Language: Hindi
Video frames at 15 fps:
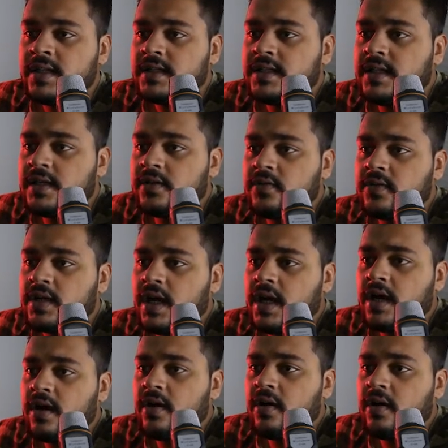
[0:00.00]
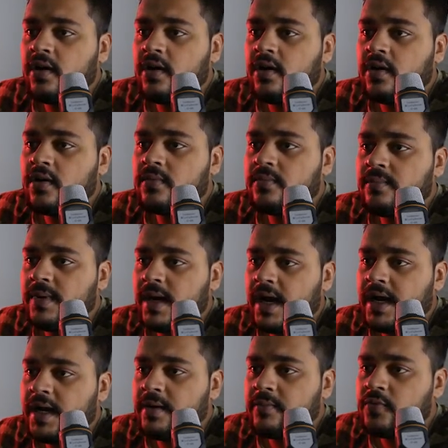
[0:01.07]
ठीक हो गया और
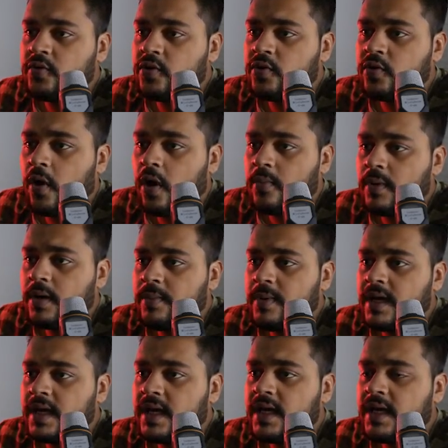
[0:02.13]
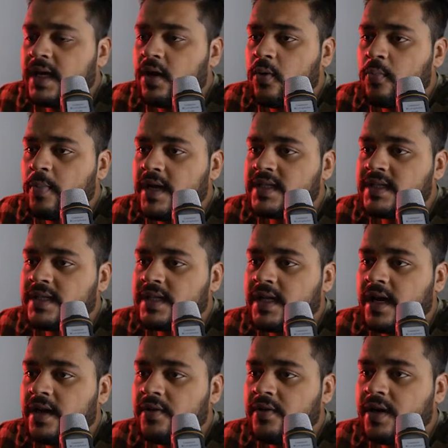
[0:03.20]
ब्लेंडिंग मोड नॉर्मल पे रखेंगे ओपेसिटी
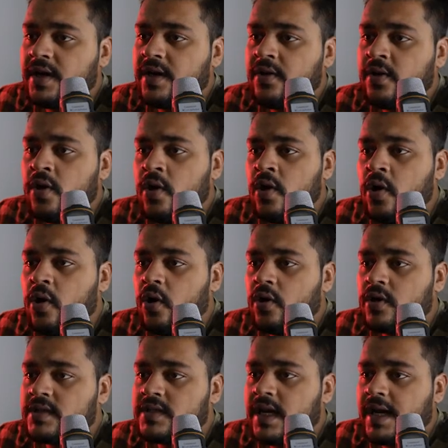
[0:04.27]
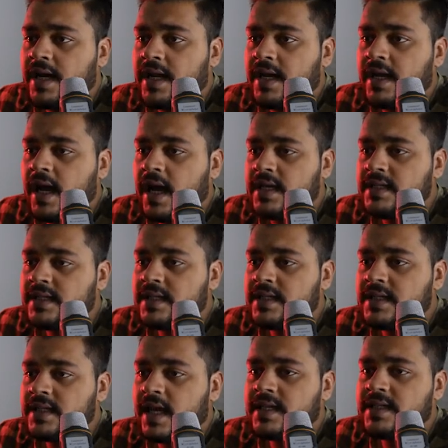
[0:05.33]
100 और सेटिंग एज इट इज़
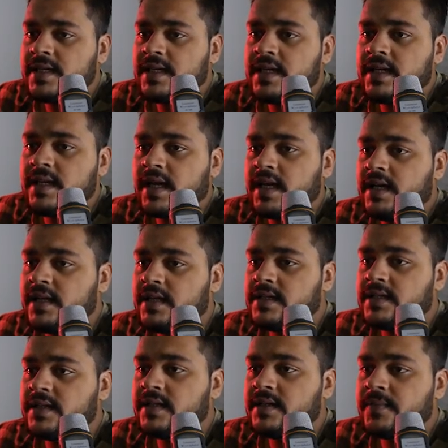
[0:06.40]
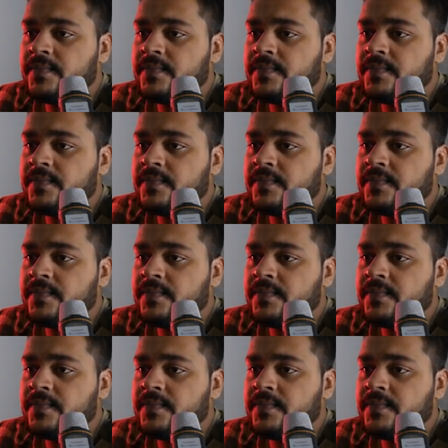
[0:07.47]
ऐसी ही रहेगी इसकी